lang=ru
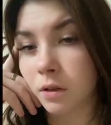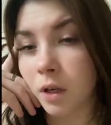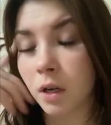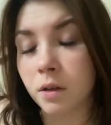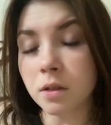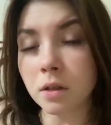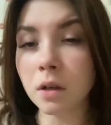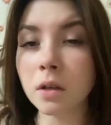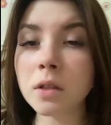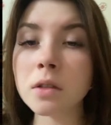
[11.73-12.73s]
Как
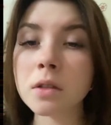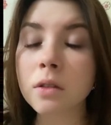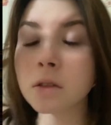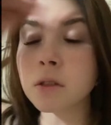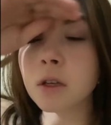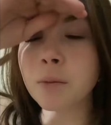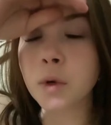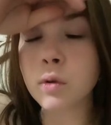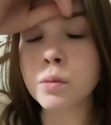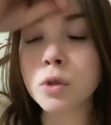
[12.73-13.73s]
говорится, если ты себя
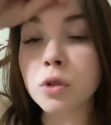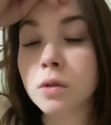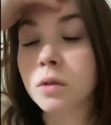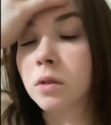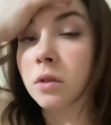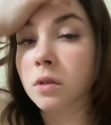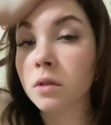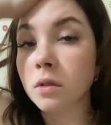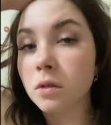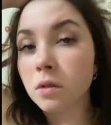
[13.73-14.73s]
полюбишь,
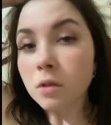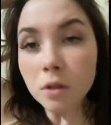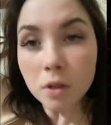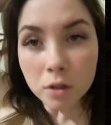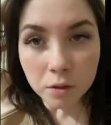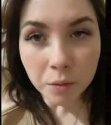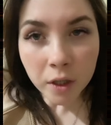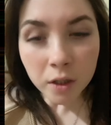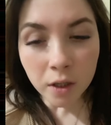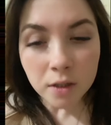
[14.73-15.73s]

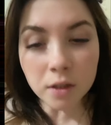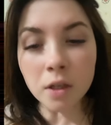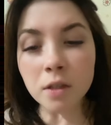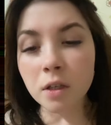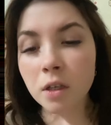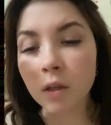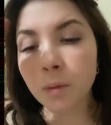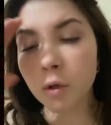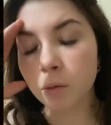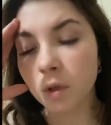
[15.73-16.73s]
тебя и, остальные
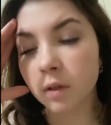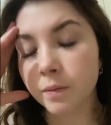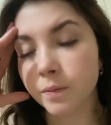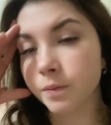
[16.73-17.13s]
полюбят.